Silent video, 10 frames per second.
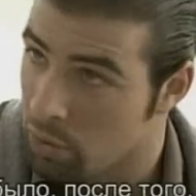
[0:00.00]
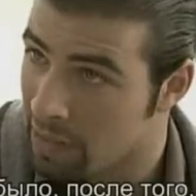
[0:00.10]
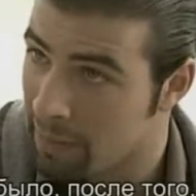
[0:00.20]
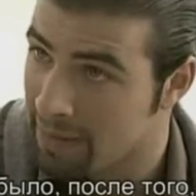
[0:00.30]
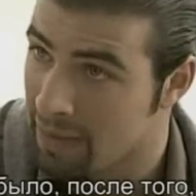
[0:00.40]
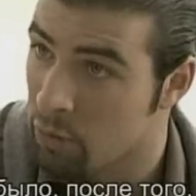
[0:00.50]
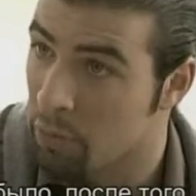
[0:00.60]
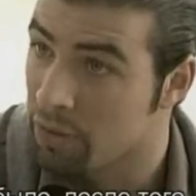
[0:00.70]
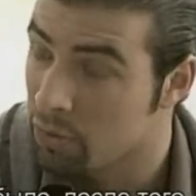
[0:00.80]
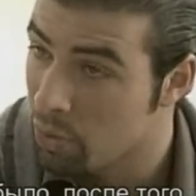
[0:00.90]
lo que ha pasado,
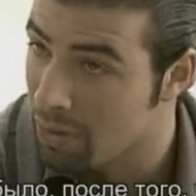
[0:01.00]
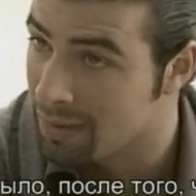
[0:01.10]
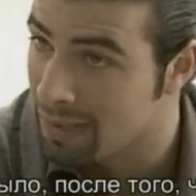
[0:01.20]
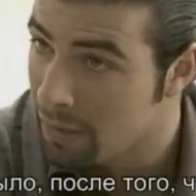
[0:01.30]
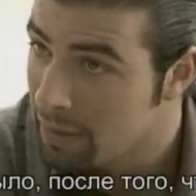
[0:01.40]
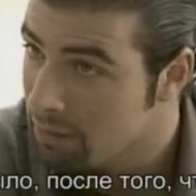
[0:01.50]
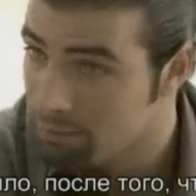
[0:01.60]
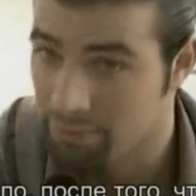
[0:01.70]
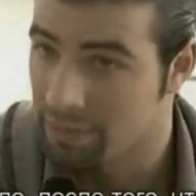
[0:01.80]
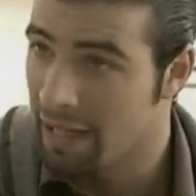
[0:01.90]
después de todo lo que sabe,
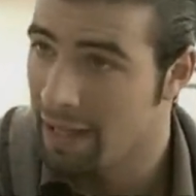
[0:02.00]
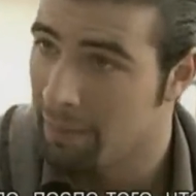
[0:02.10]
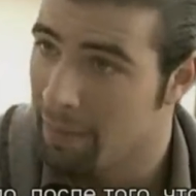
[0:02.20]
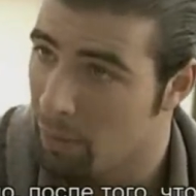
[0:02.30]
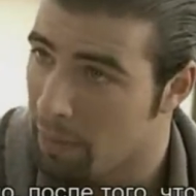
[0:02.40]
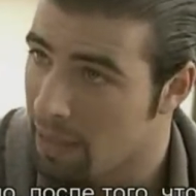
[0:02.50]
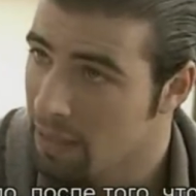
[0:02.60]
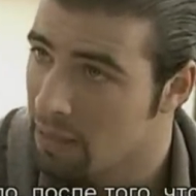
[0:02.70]
nada ha cambiado para él.